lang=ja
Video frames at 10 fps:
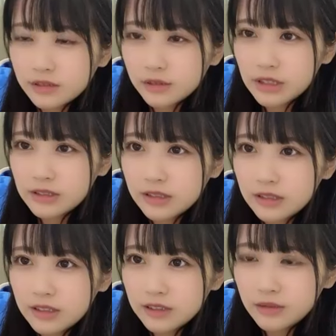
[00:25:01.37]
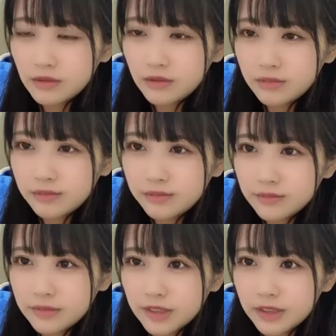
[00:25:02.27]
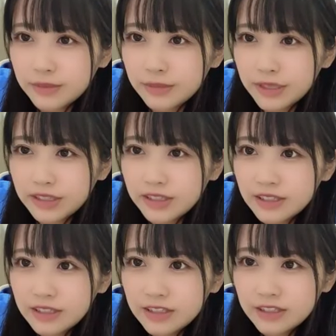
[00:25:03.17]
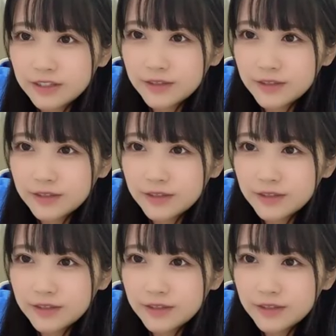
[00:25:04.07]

初見さんありがとう中村舞です